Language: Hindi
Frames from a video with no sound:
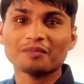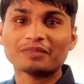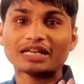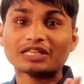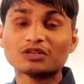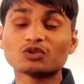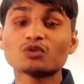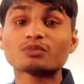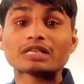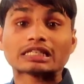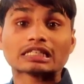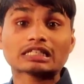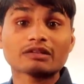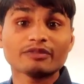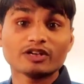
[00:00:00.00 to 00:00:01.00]
अपने यूट्यूब
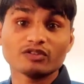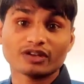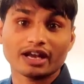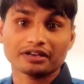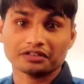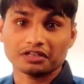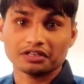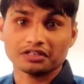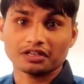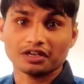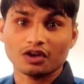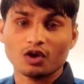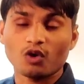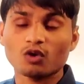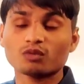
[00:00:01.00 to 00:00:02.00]
चैनल के वीडियो बनाने के लिए
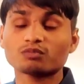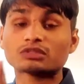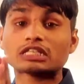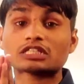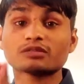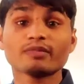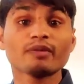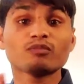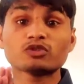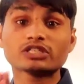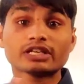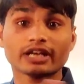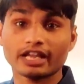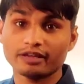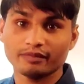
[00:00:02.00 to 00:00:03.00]
और सच में
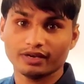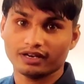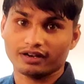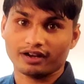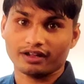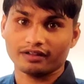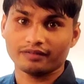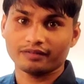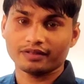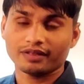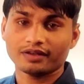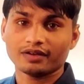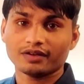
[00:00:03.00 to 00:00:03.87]
मुझे नहीं मिल रहा है